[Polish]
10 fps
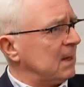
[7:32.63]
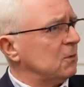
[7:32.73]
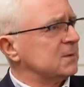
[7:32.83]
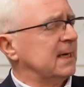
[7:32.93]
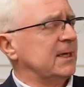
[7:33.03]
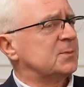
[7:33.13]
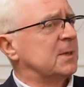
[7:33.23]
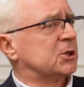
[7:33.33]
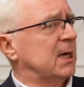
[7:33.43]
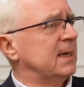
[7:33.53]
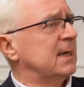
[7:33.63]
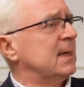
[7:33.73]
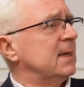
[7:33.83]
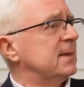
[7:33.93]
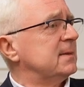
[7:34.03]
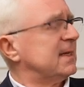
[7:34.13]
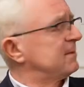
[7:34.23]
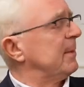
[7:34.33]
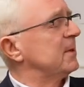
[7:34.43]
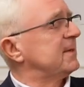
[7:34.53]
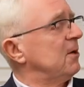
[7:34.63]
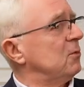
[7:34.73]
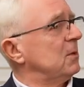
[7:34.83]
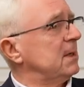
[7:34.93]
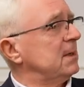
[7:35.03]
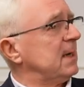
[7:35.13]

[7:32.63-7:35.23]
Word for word: uznaliśmy, że za słabo są